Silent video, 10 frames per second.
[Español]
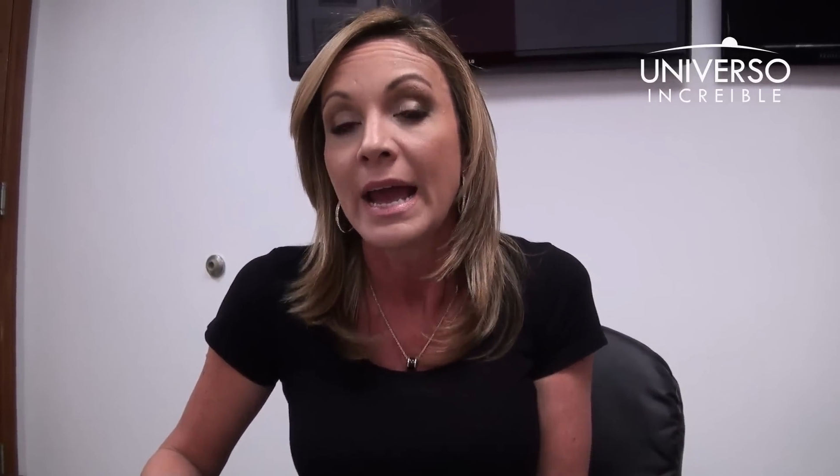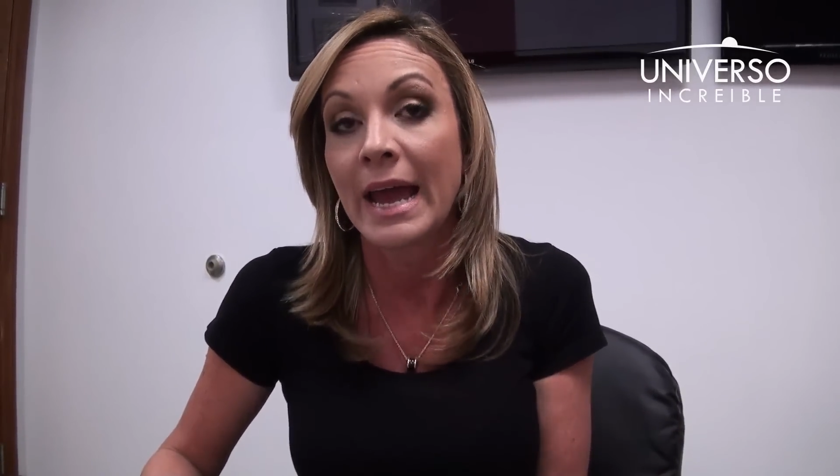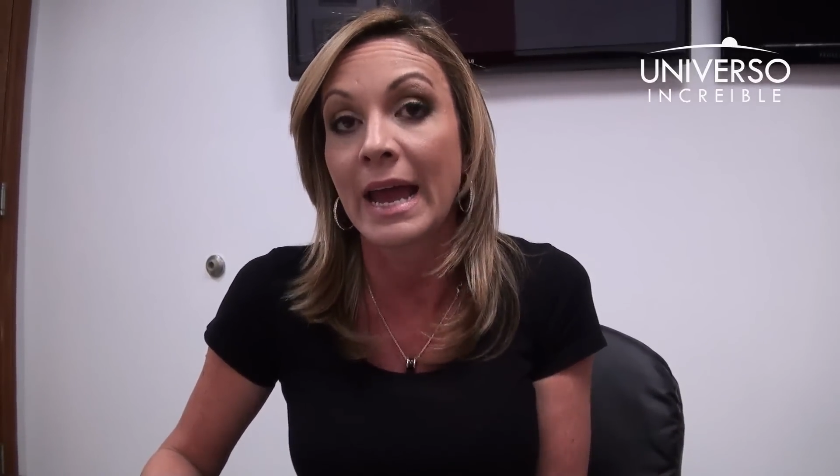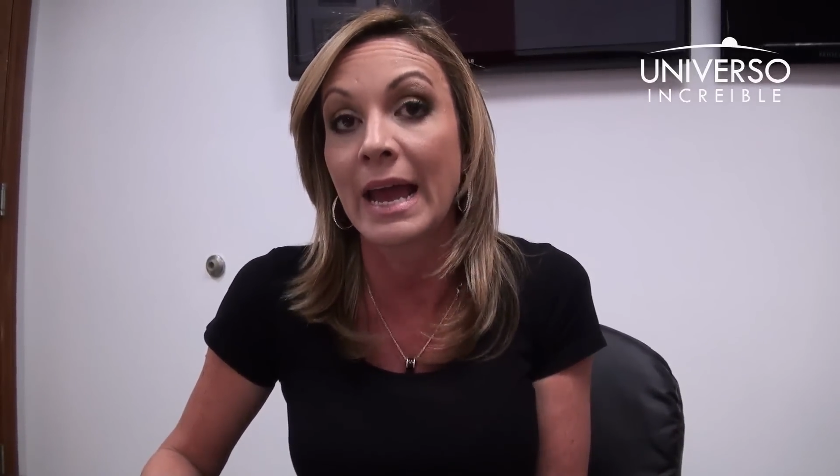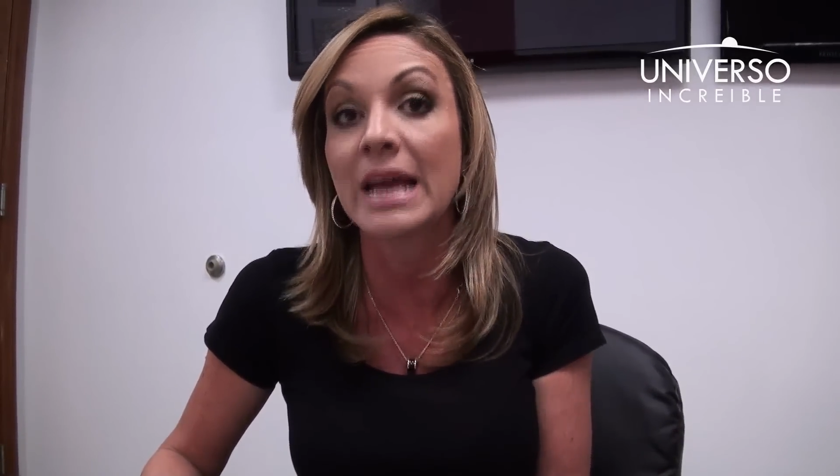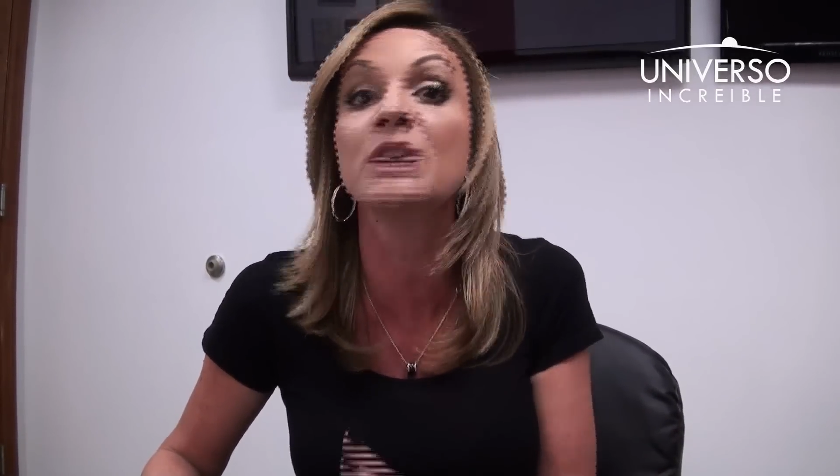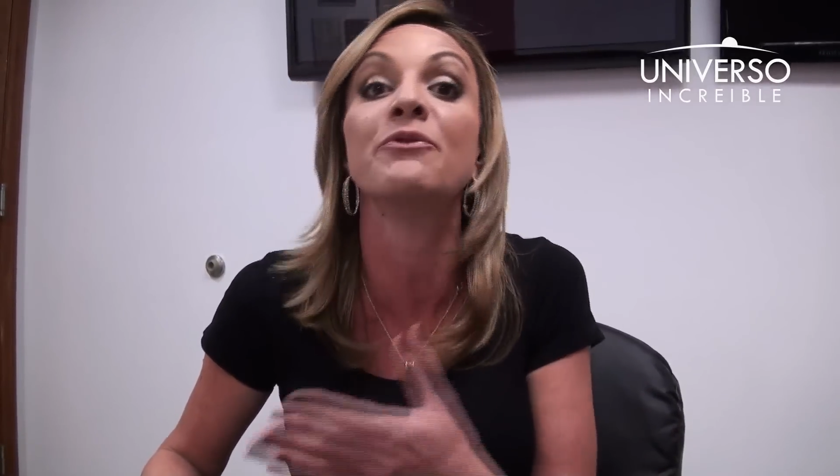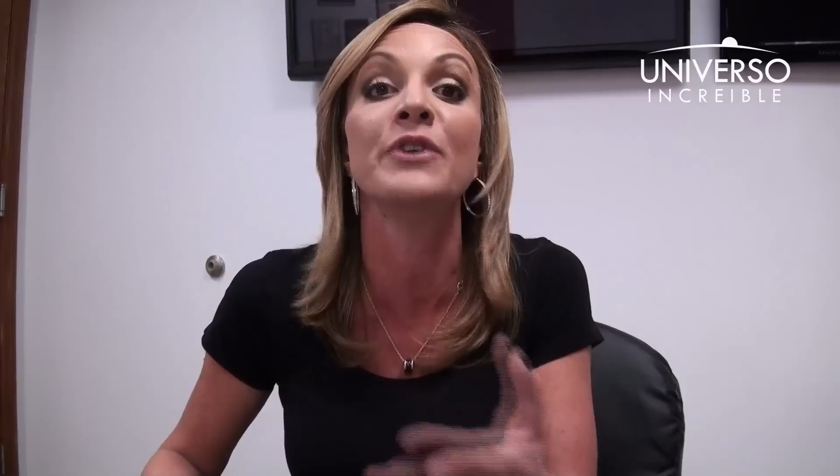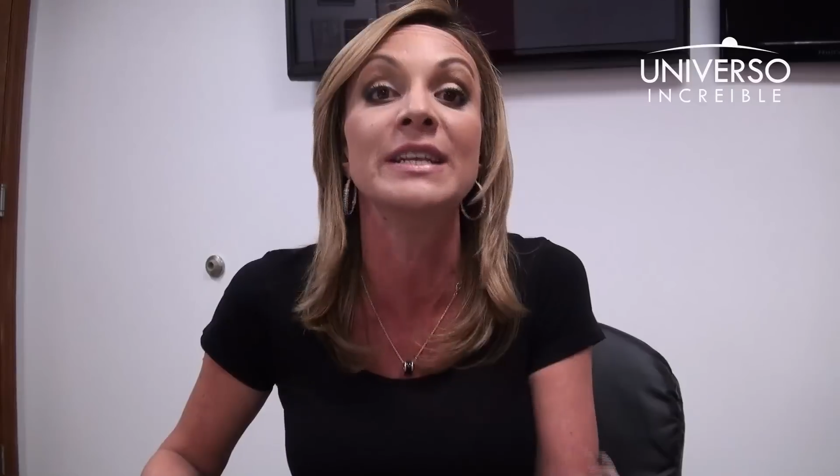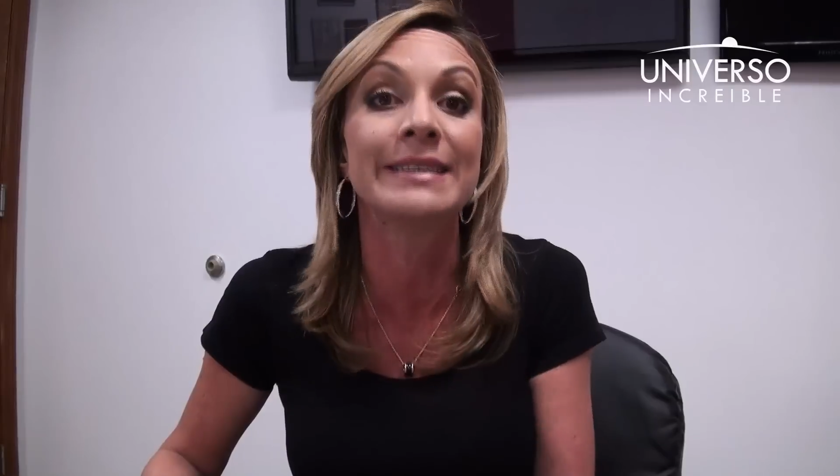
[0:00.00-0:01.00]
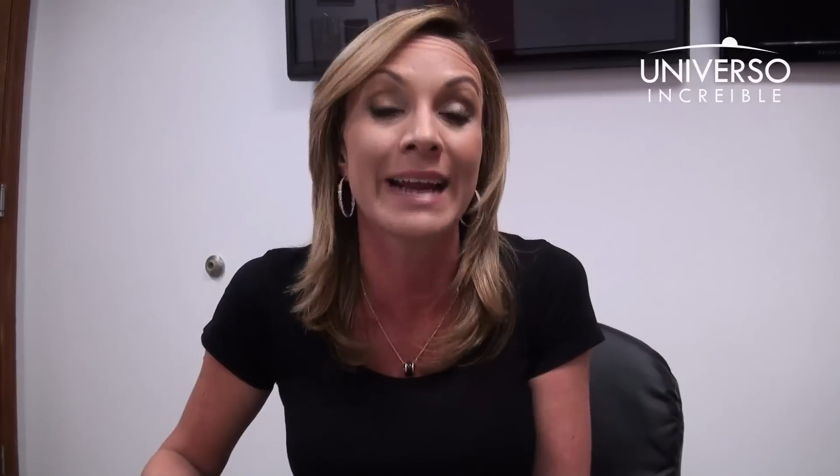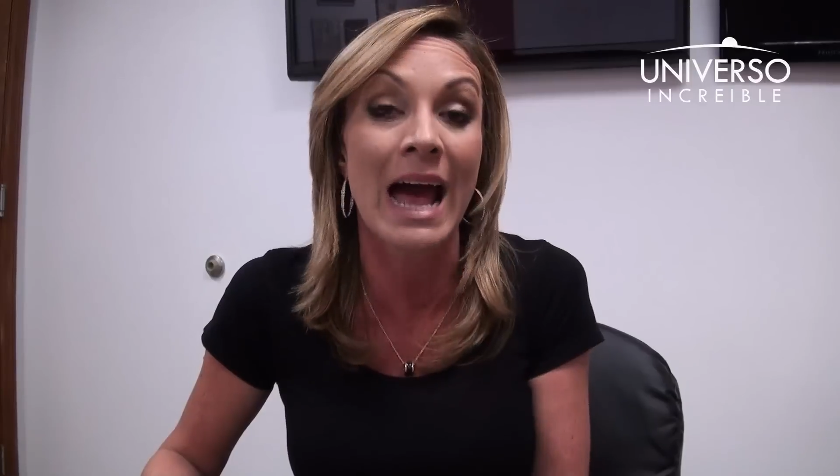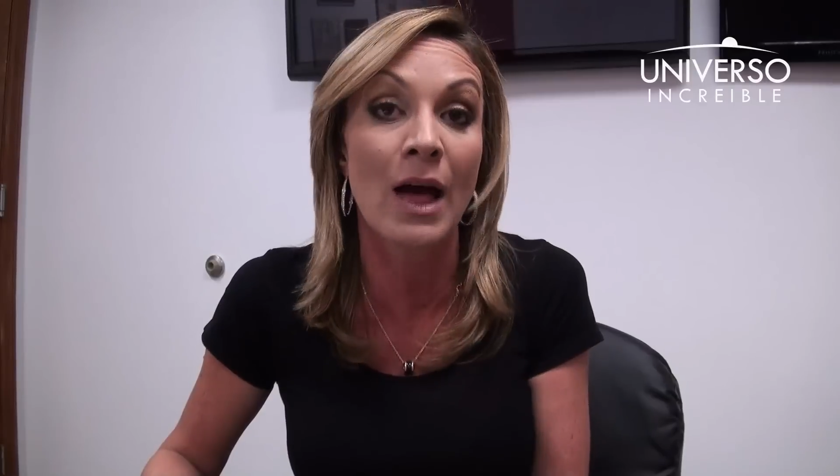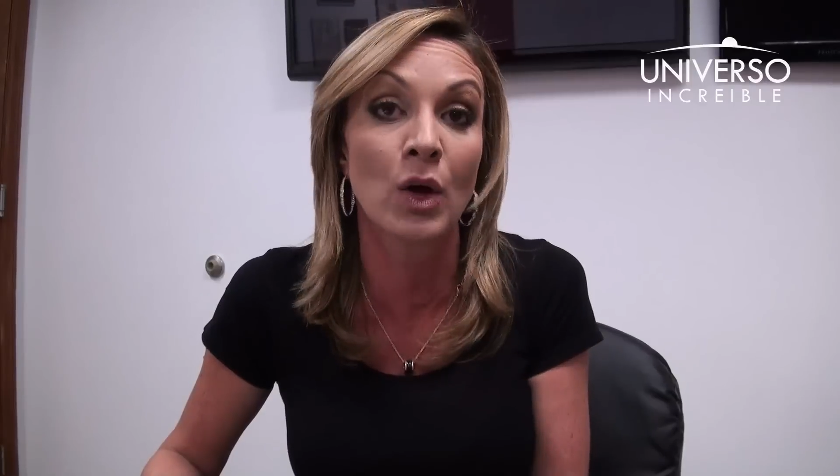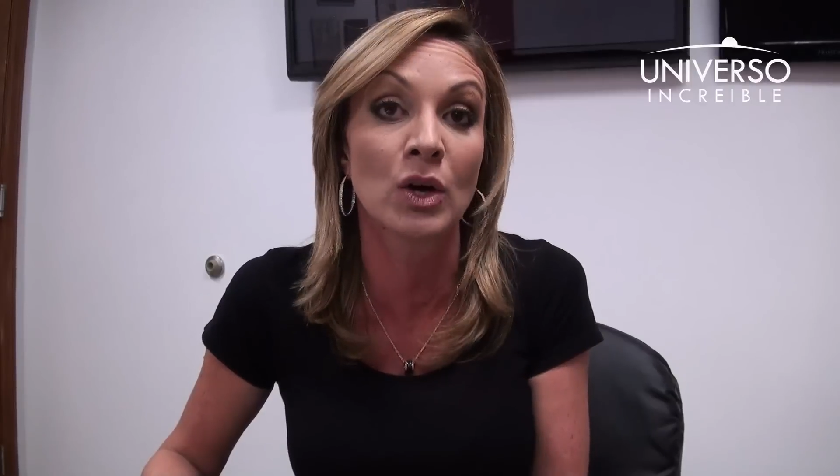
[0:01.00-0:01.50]
eh,
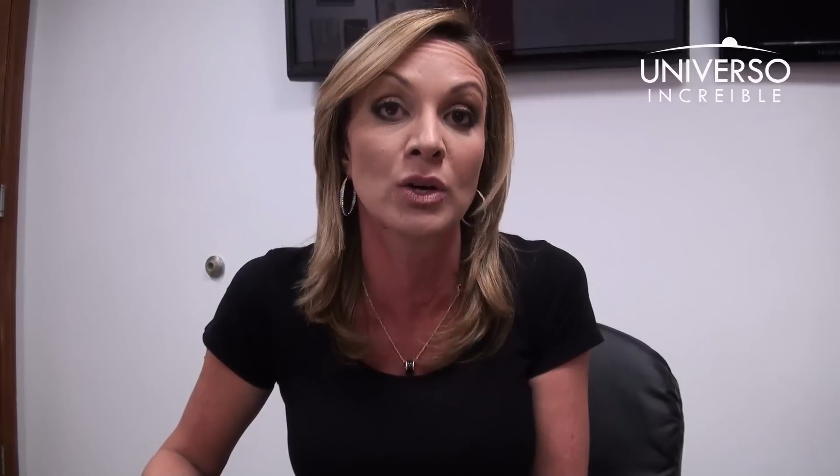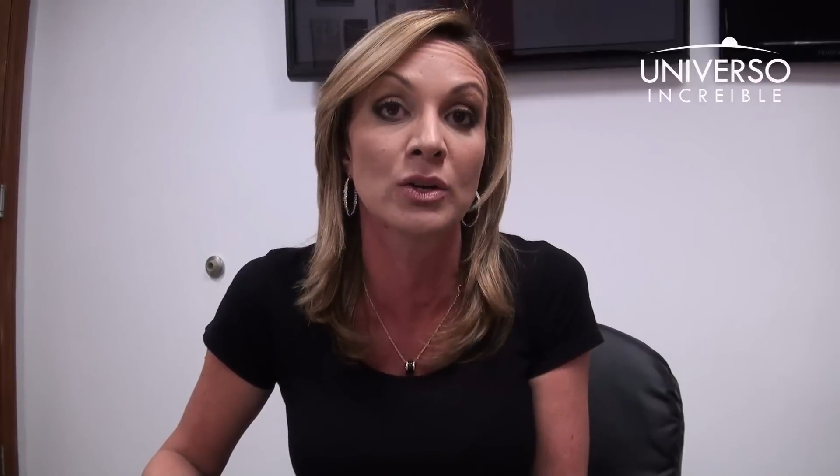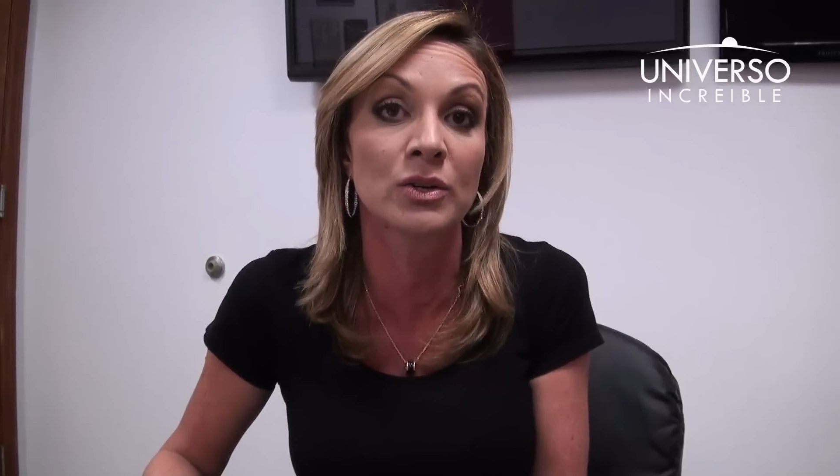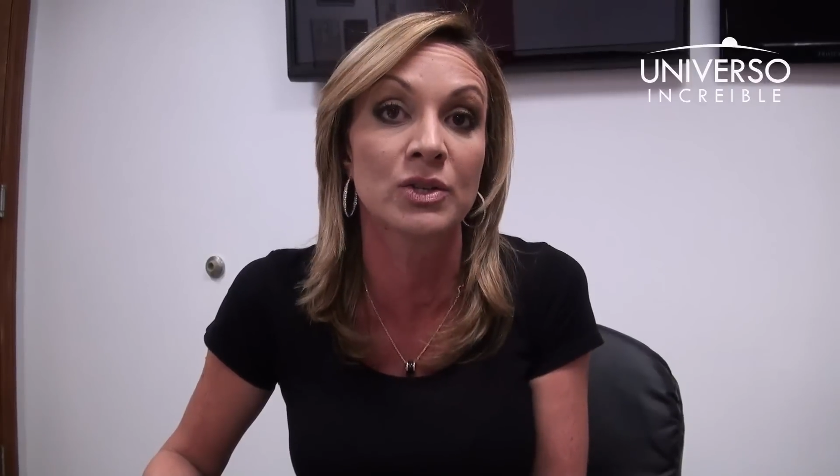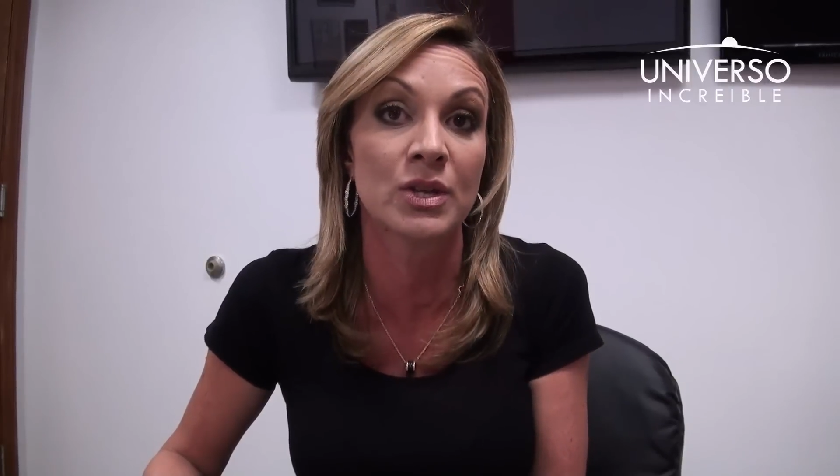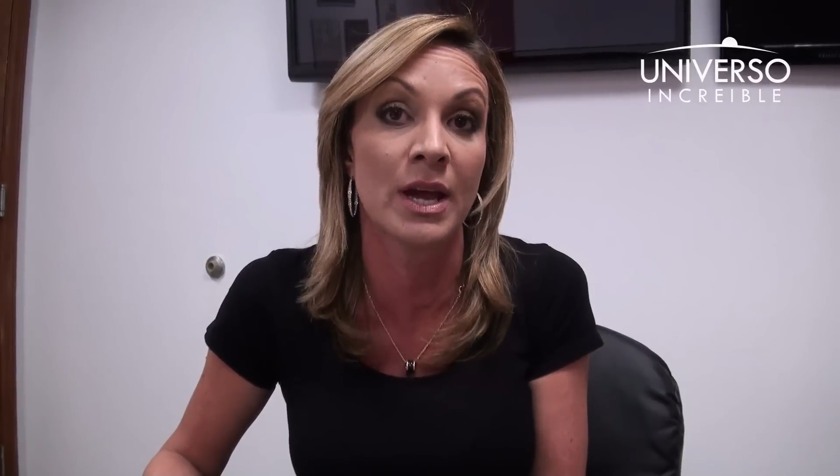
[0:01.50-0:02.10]
infiltrados